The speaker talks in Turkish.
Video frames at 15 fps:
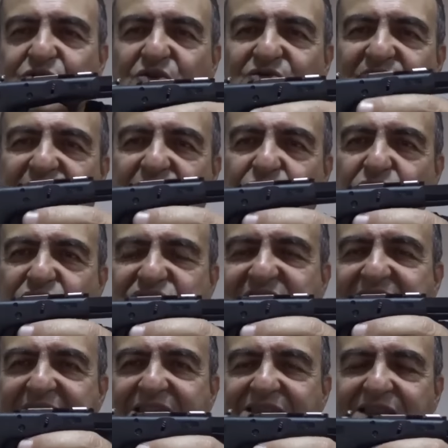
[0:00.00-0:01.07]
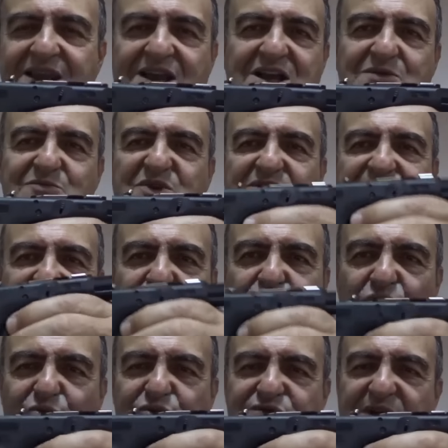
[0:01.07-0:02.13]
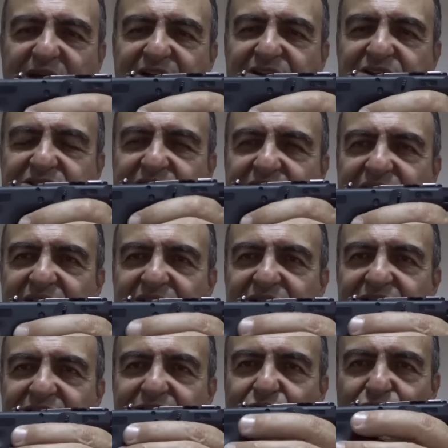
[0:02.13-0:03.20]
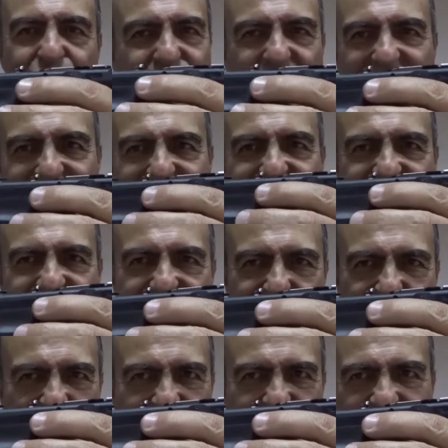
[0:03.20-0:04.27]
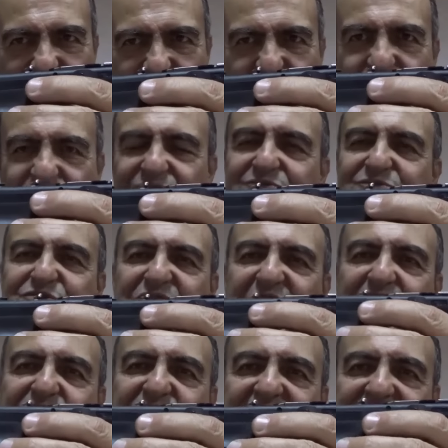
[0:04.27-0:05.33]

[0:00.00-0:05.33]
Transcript: gövdede gösteren bir videomuz vardır. Onun da linkini bağlarım bu şeyin bir